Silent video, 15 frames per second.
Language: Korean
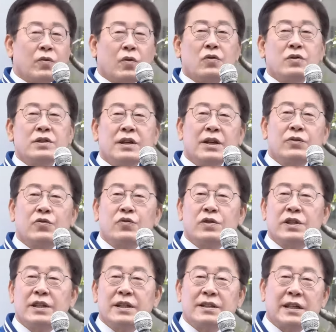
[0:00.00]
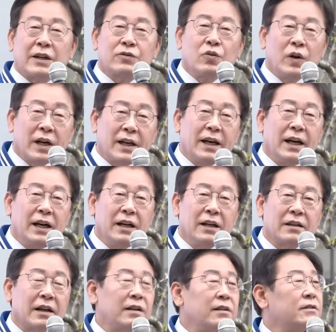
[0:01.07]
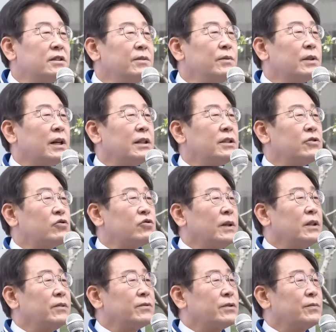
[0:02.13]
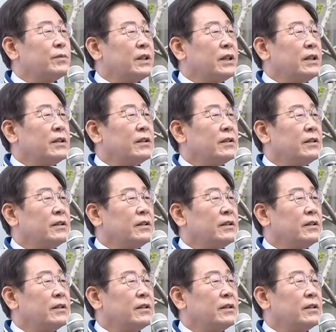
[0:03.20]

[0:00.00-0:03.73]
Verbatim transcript: 공정한 규칙이 작동하나? 라는 의심을 가질 수밖에 없습니다.